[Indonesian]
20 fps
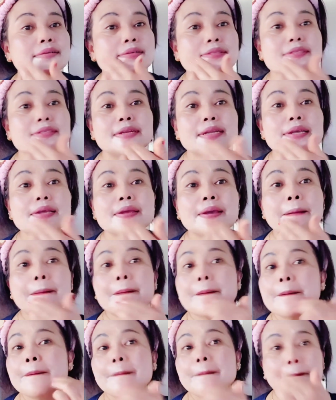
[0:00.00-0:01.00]
Jadi
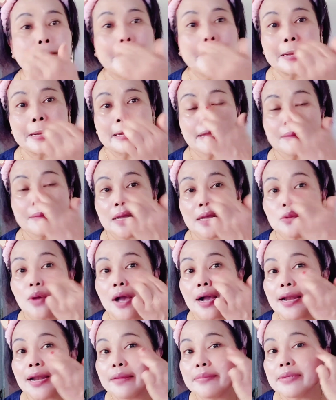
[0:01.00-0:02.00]
flag hitamnya itu
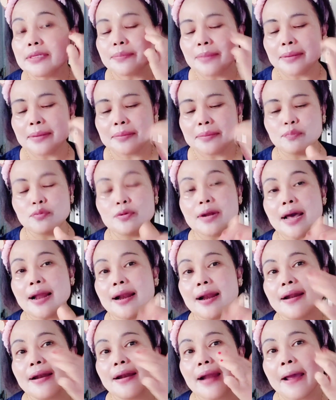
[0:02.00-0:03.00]
akan lebih cepat pudar.
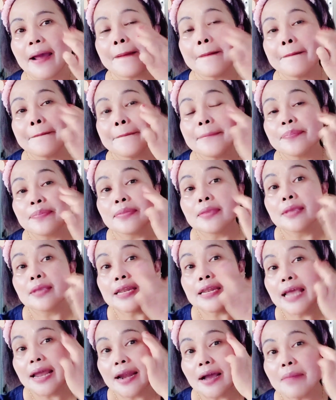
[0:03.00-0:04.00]
Nah,
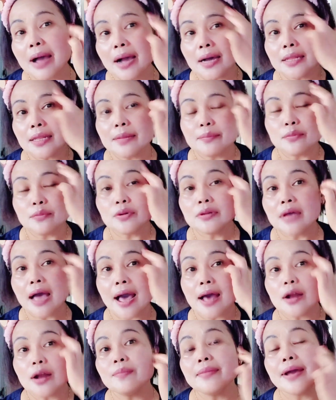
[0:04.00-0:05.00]
ini enak banget lembut,
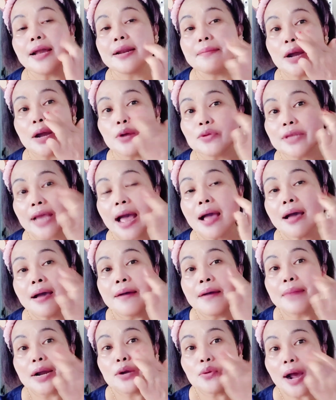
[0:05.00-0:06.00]
harum dari madunya.
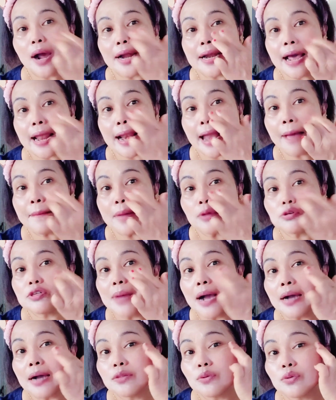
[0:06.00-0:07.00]
Madu adalah bagus
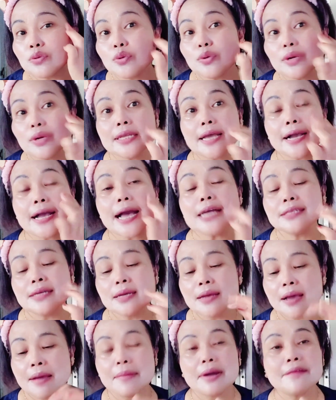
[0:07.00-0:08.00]
banget untuk kulit ya, guys.
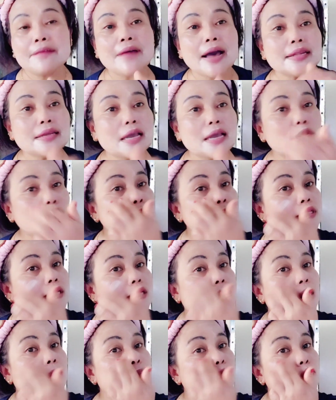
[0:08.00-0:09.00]
Manfaatnya itu bisa
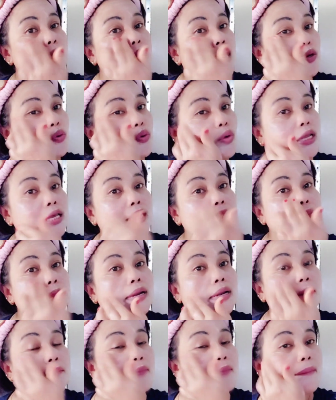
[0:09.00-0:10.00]
melembutkan kulit,
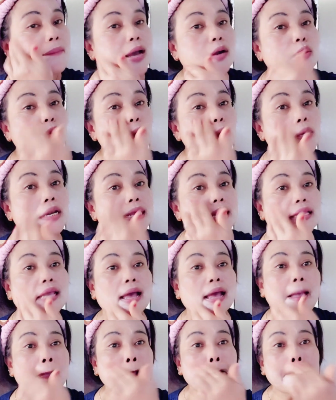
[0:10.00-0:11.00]
melembabkan kulit
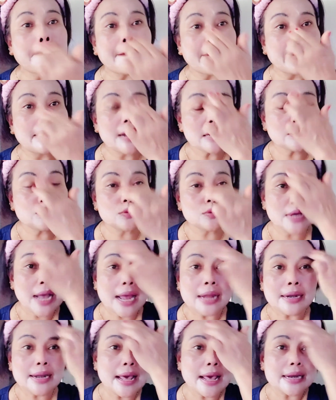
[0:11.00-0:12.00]
ya dan
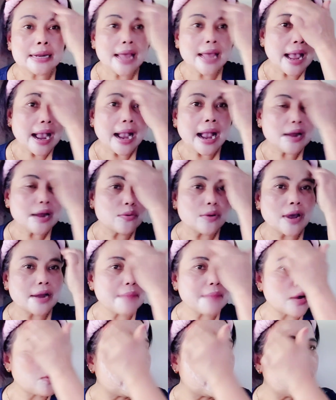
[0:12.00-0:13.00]
juga dari kandungan
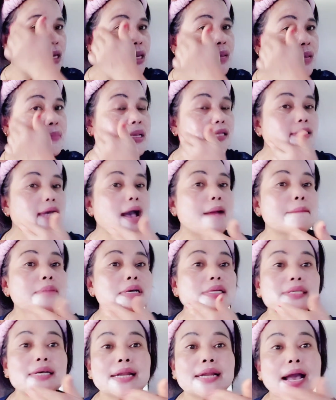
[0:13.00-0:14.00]
madu ini bisa
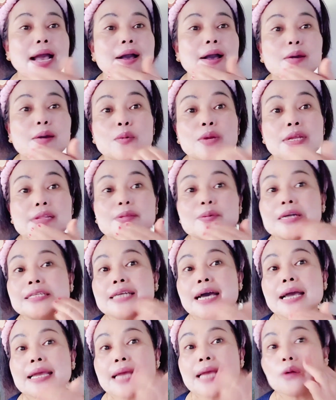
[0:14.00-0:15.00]
mencerahkan kulit
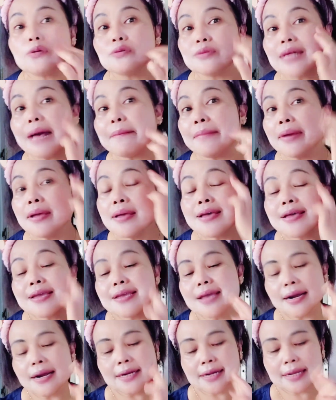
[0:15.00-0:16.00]
wajah yang kusam,
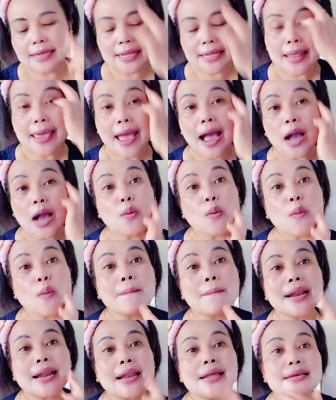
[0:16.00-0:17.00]
yang dekil, yang
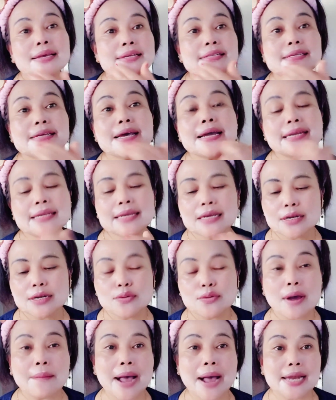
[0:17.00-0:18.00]
kumel. Jadi
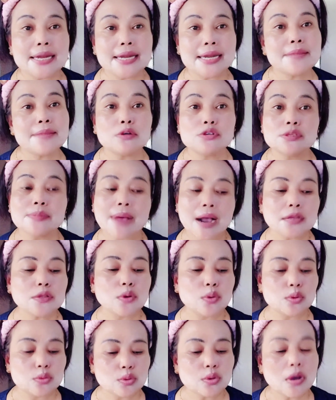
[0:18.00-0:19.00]
kedua bahan ini bagus banget
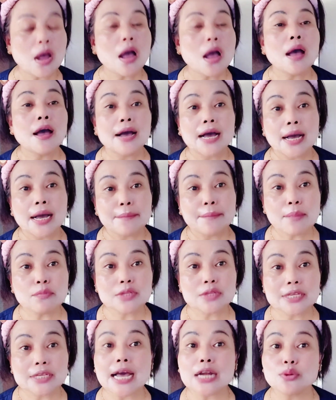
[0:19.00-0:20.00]
untuk
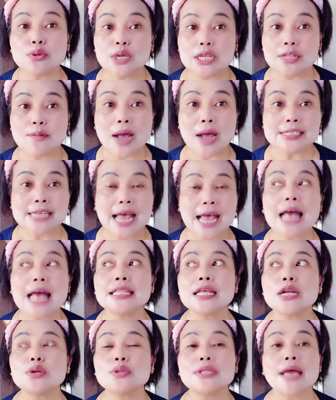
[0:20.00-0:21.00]
memutihkan kulit wajah,
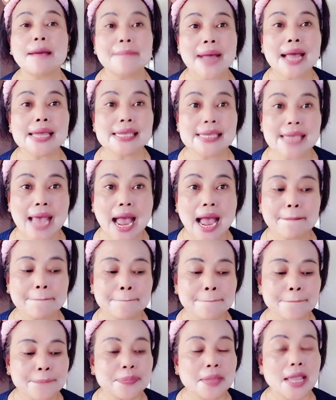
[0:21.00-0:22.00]
terutama yang
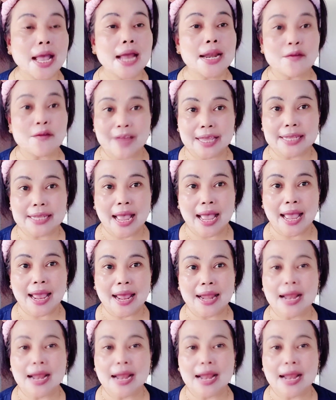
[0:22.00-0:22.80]
ada fleknya.